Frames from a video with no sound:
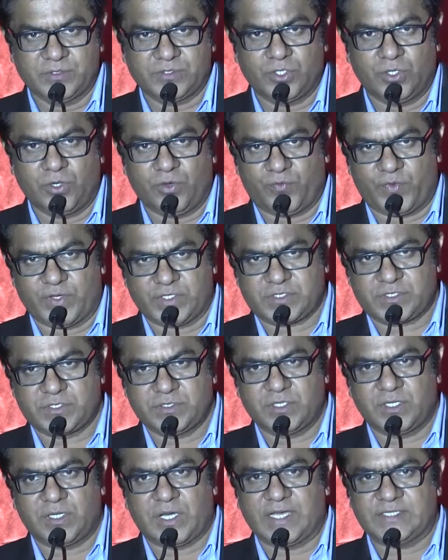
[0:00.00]
సో ఫస్ట్
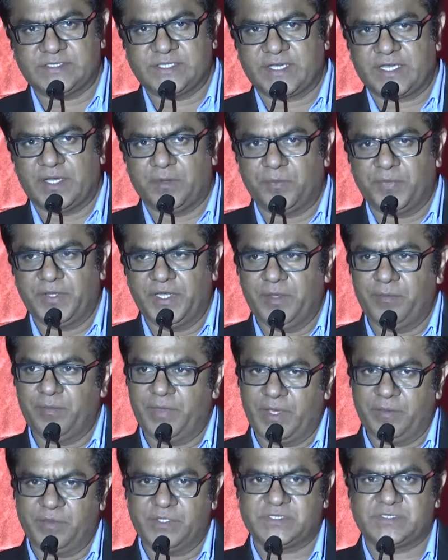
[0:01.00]
యాజ్ ఎ కంపెనీ
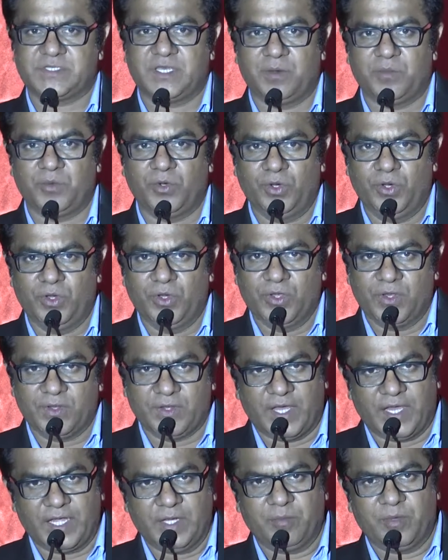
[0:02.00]
మేము ఇస్తాము
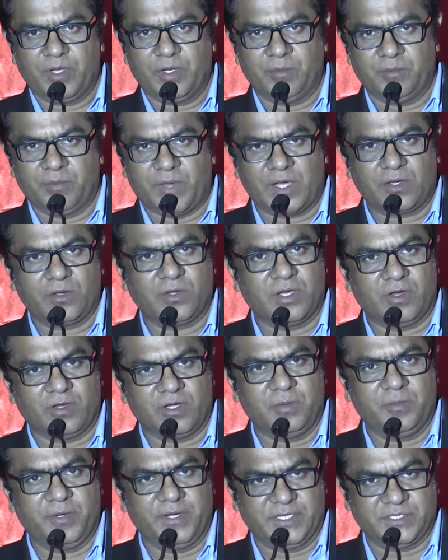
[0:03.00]
దాన్ని మనం మాకు
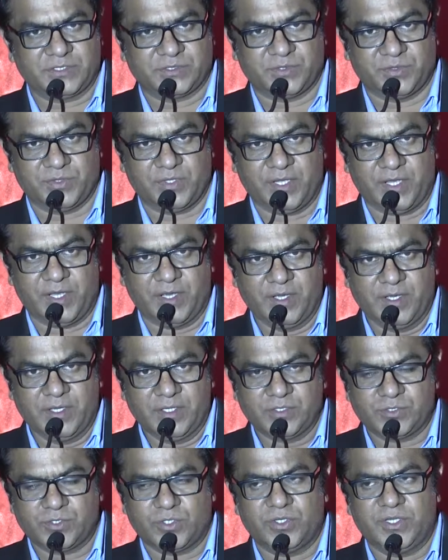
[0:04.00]
గవర్నమెంట్ ఇస్తుంది
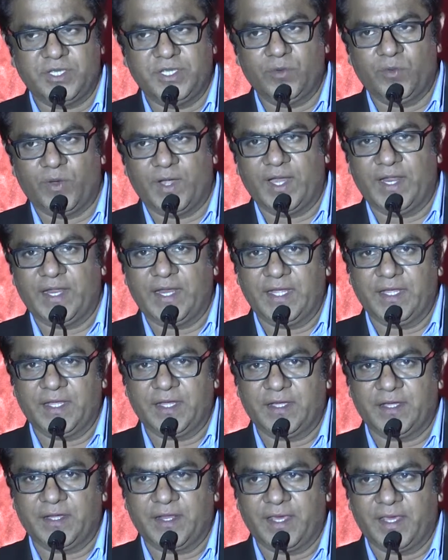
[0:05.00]
సో దీనివల్ల
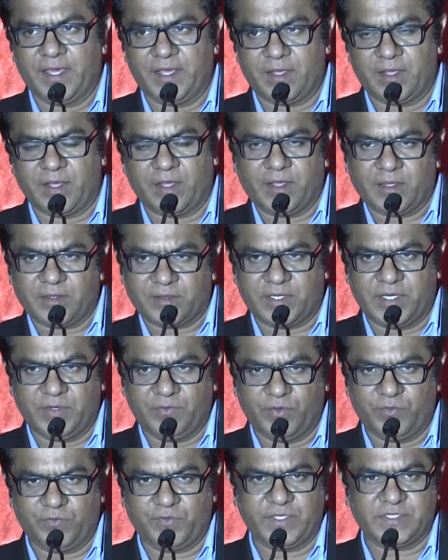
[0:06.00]
ఏంటంటే త్రీ
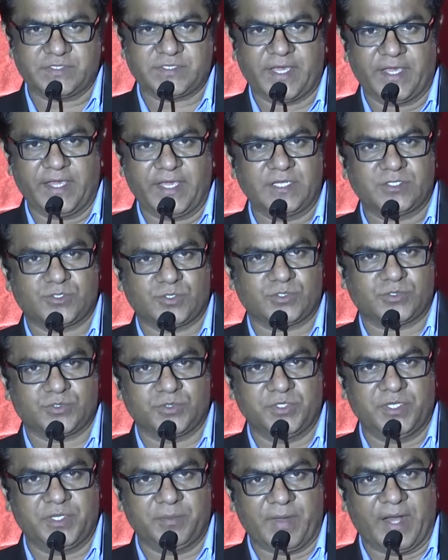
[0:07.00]
ఫిఫ్టీ సైకిల్స్
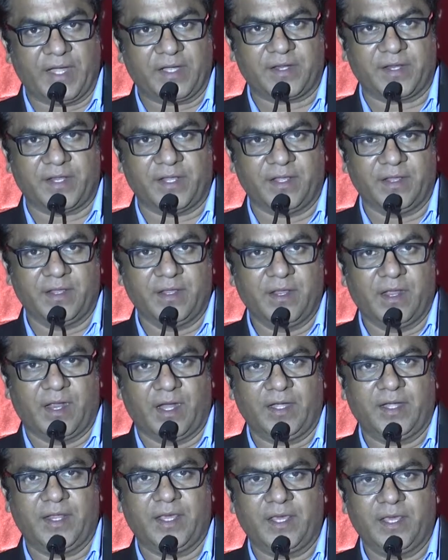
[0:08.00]
వస్తుంది బ్యాటరీ
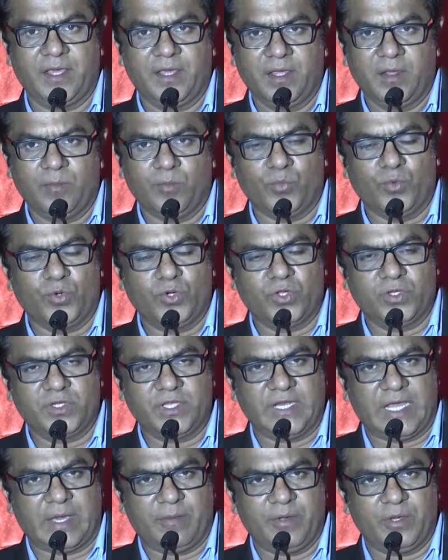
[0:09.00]
అంటే మూడు
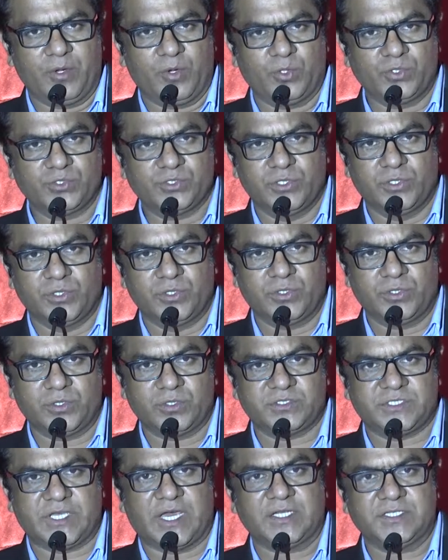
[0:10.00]
వందల యాభై రోజులు
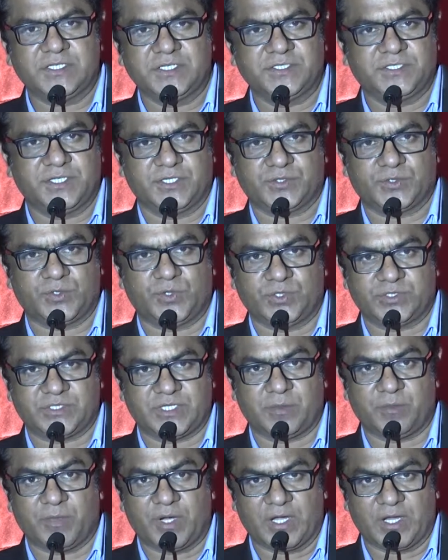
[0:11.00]
ఛార్జింగ్ చేసుకోవచ్చు
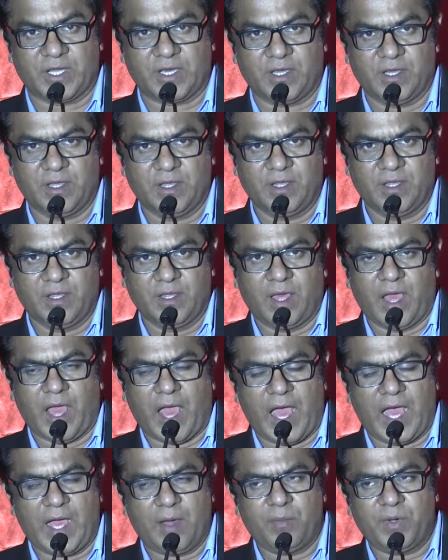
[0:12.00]
అనమాట
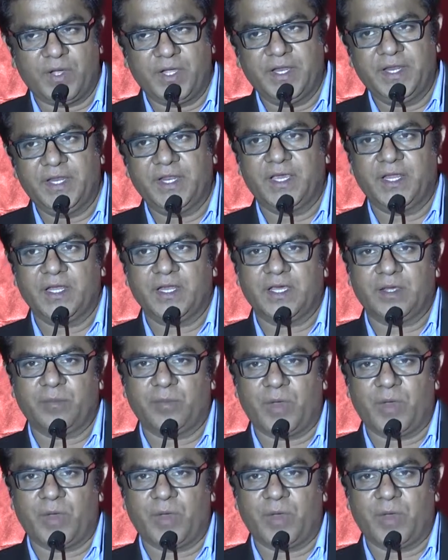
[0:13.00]
ఆ బండిని కనుక